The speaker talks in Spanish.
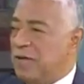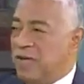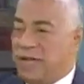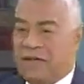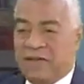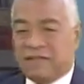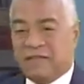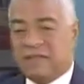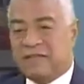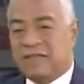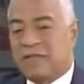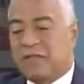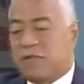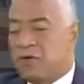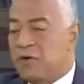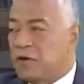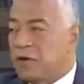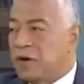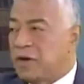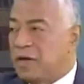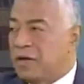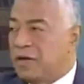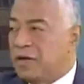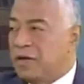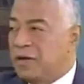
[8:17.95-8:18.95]
Esa
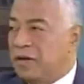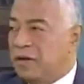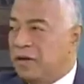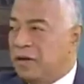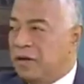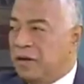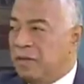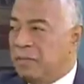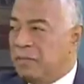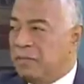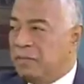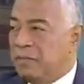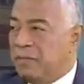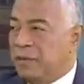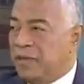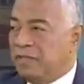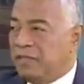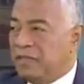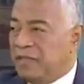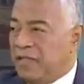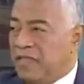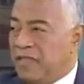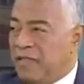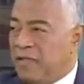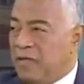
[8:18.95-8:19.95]
señora eh,
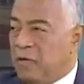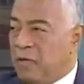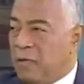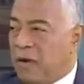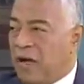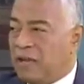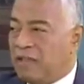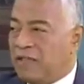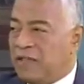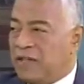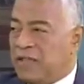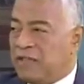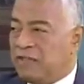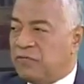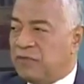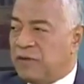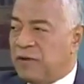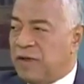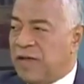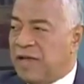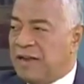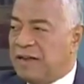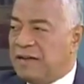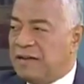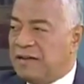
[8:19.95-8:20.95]
vestida de Guardia
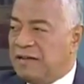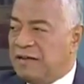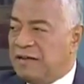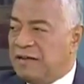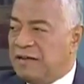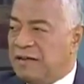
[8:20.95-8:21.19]
Nacional,